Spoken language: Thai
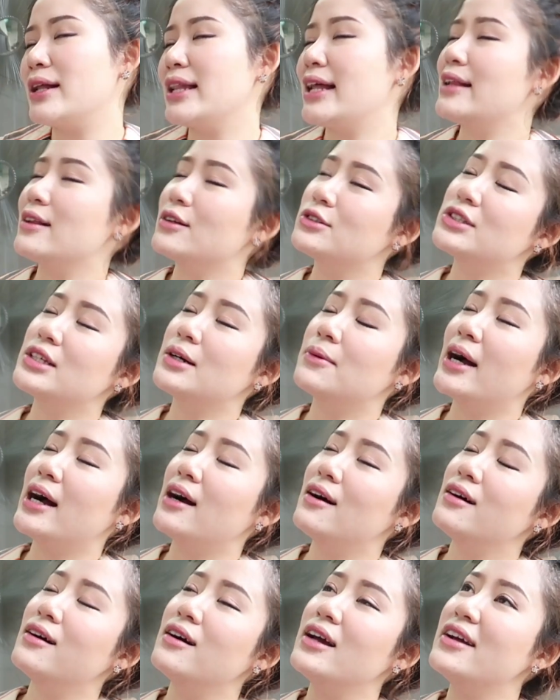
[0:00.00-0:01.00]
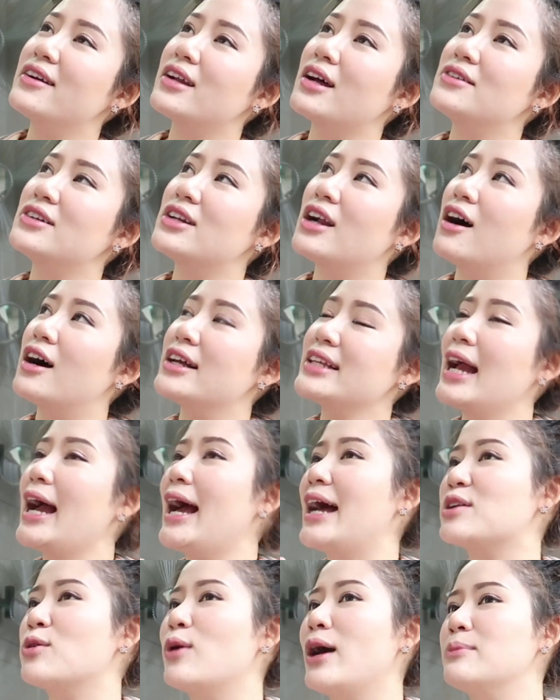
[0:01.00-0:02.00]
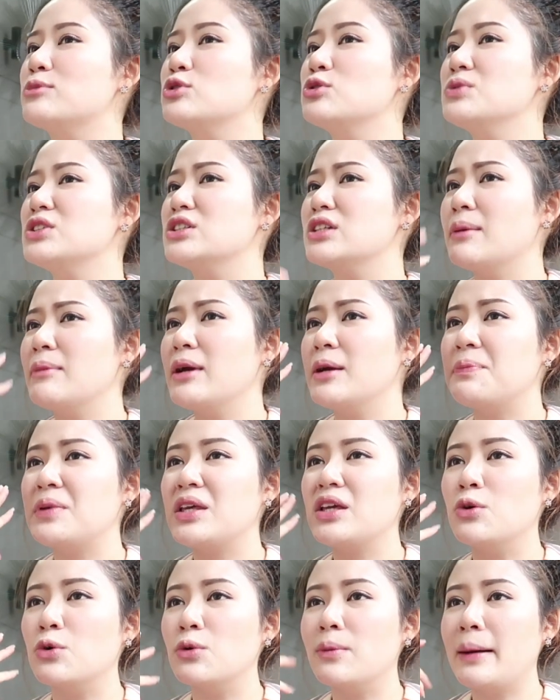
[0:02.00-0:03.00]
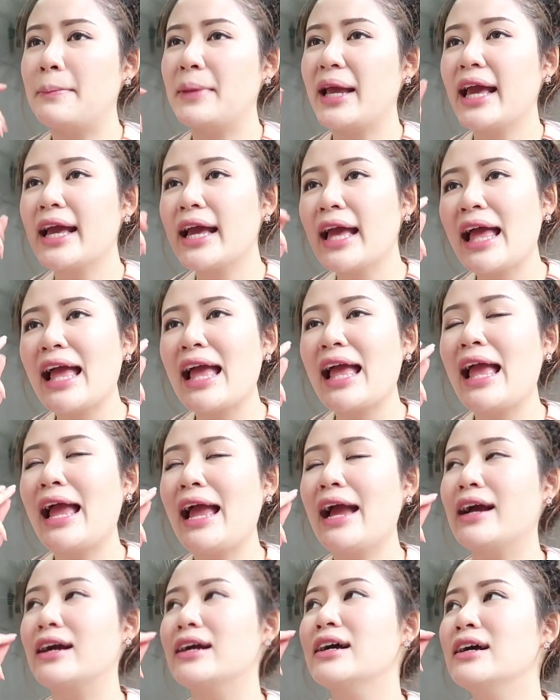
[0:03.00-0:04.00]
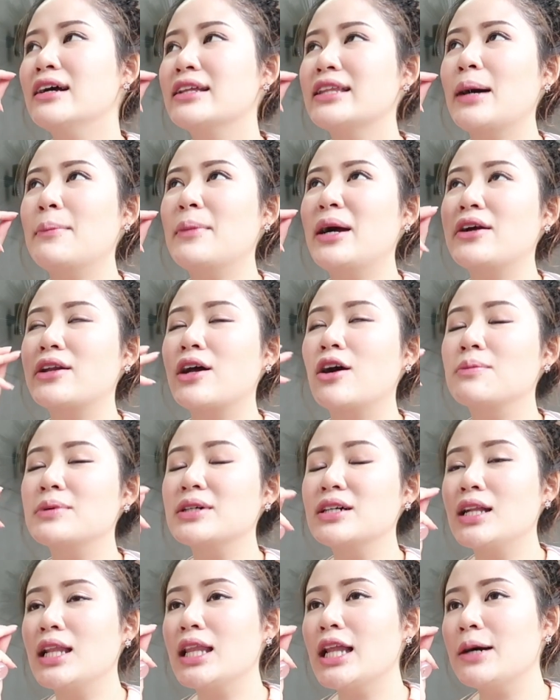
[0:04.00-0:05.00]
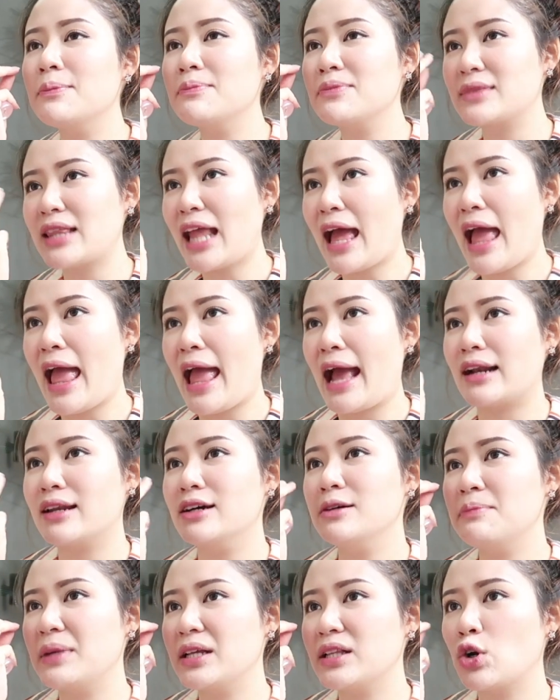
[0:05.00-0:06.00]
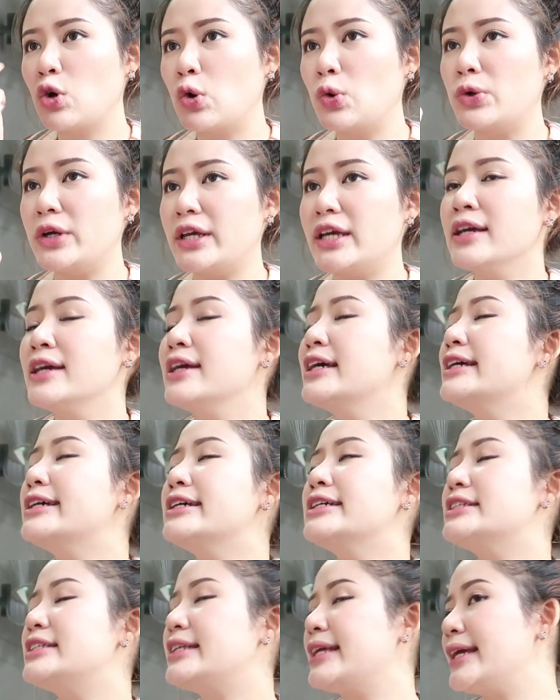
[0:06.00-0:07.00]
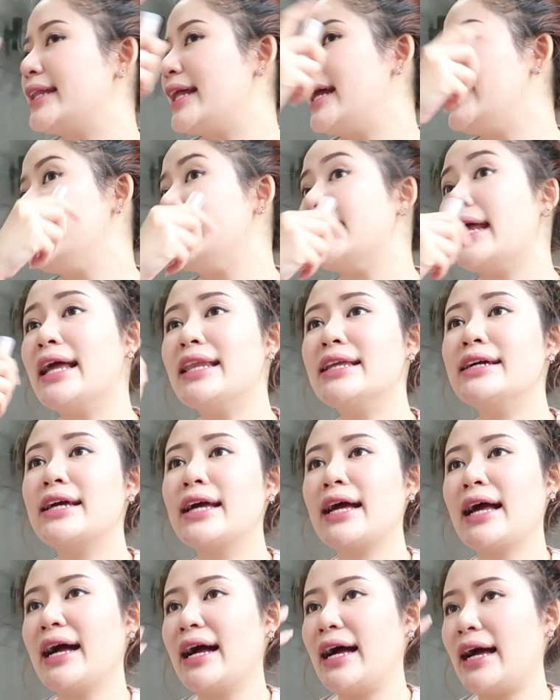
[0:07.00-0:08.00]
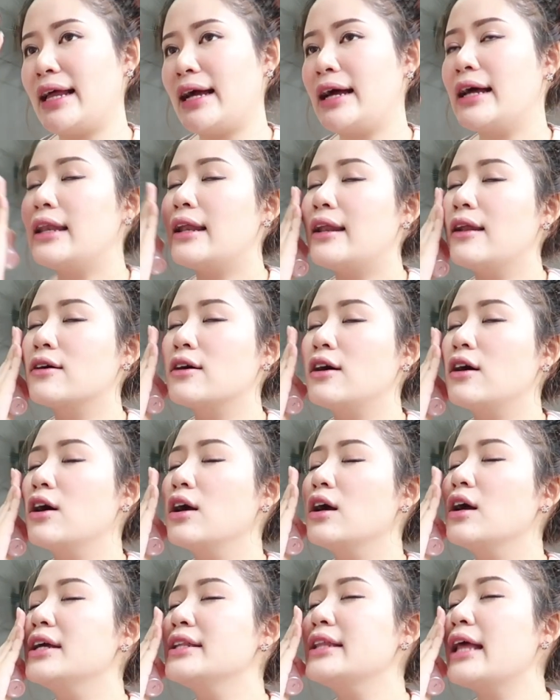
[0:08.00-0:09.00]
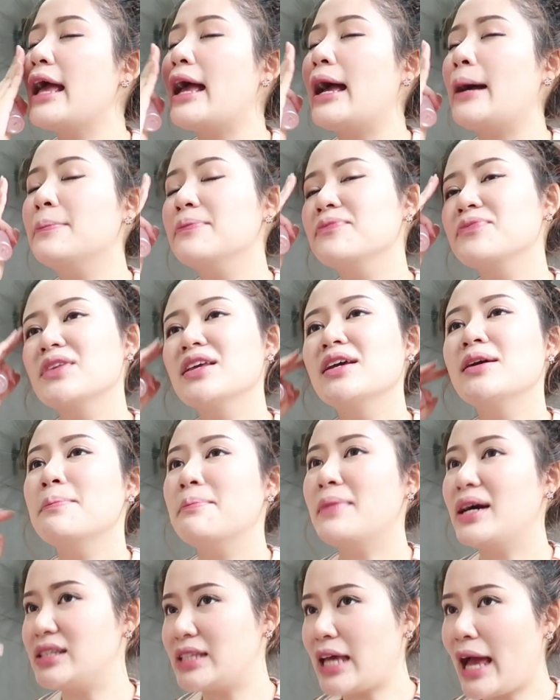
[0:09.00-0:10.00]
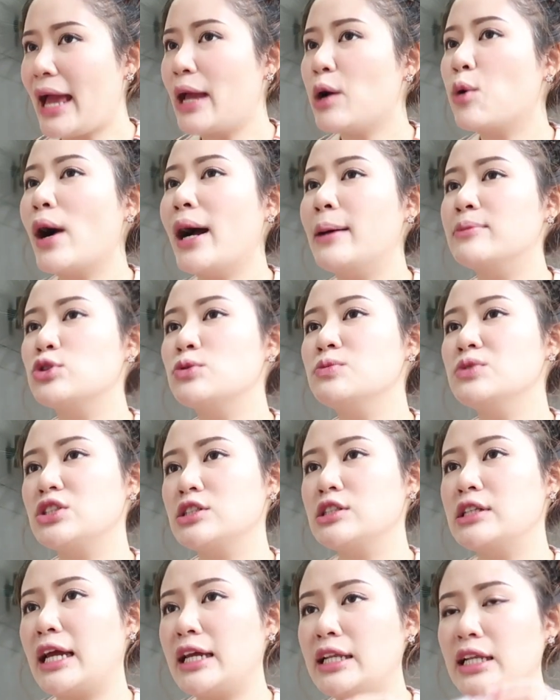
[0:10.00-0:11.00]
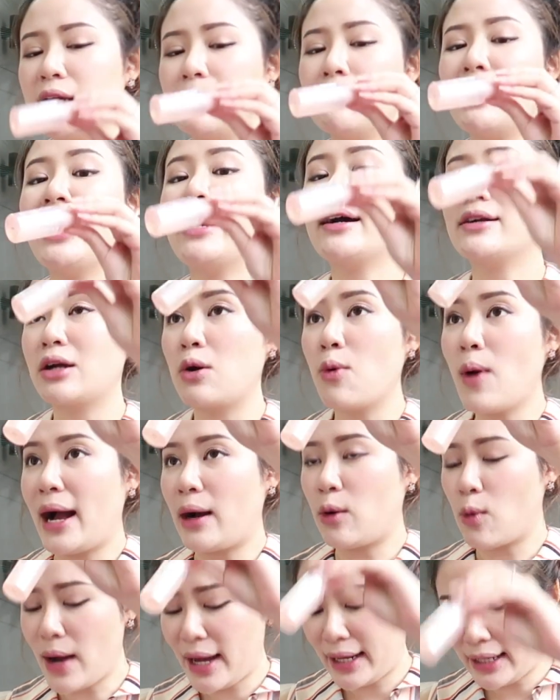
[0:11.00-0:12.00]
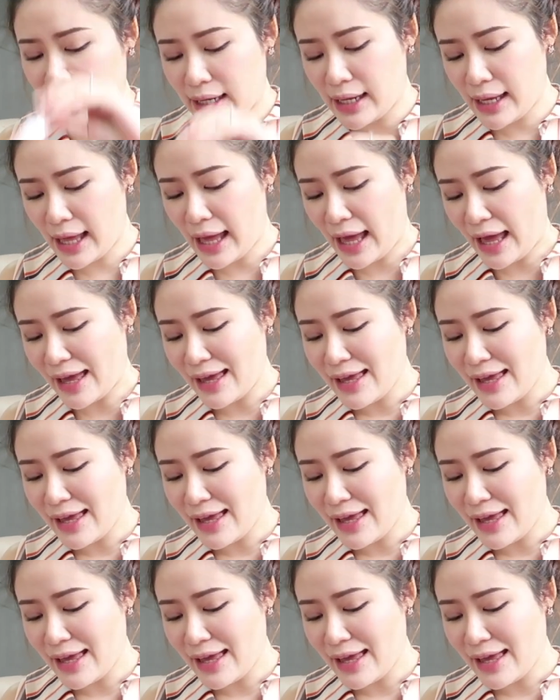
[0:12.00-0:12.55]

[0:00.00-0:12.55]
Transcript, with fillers: เวลาเรารู้สึกว่าเฮ้ยร้อนๆขาดความชุ่มชื้นทำไมผิวแบบแห้งๆทำไมรองพื้นเริ่มแตกเริ่มเป็นขุยฉีดอันนี้ได้เลยค่ะแล้วเราก็ค่อยๆแทบมันจะให้ความชุ่มชื้นได้ดีมากระหว่างวันนะคะ